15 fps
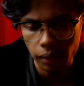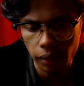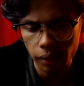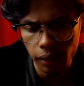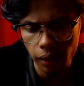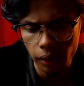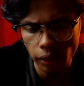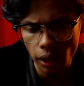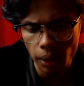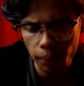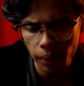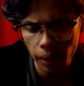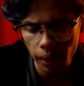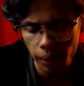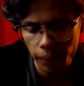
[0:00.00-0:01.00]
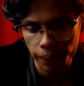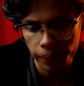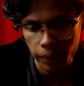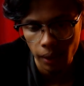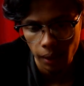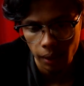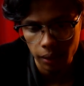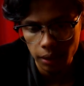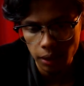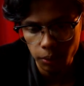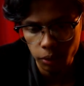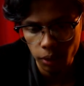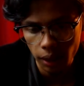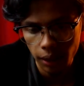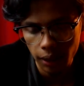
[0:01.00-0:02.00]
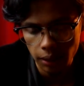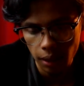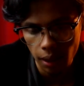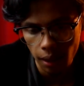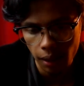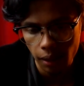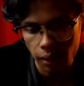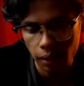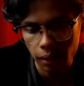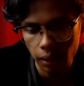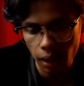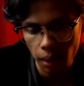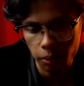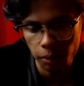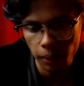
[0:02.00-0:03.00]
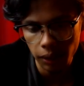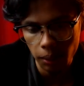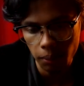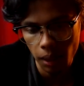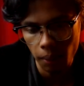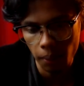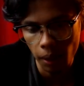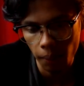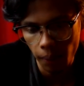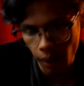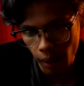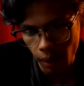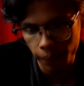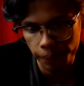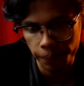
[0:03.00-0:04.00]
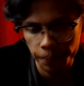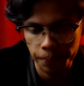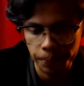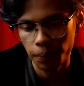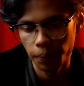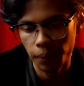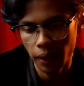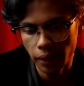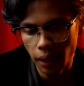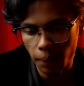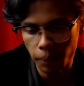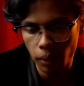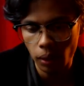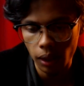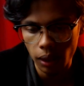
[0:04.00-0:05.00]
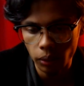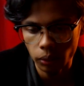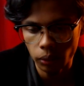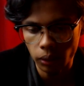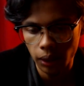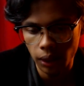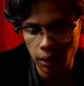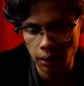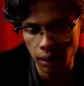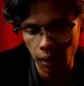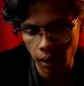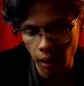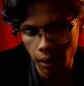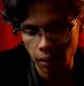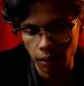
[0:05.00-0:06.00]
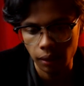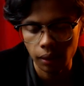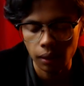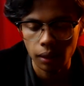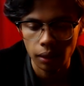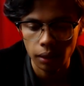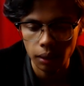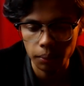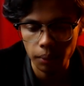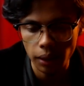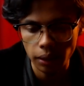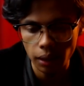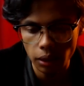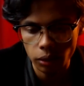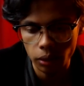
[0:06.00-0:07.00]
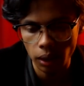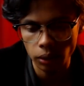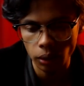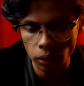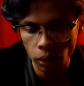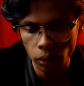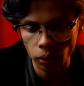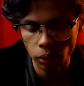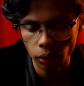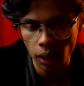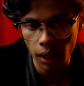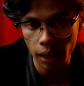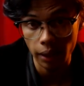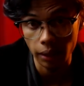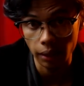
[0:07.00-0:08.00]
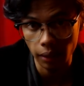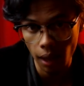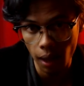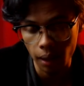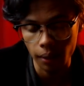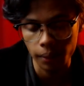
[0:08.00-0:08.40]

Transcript: Di kota B, di sebuah desa di kabupaten bla bla bla. Banyak proker untuk dikerjakan. Tempatnya juga cocok untuk KKN kita.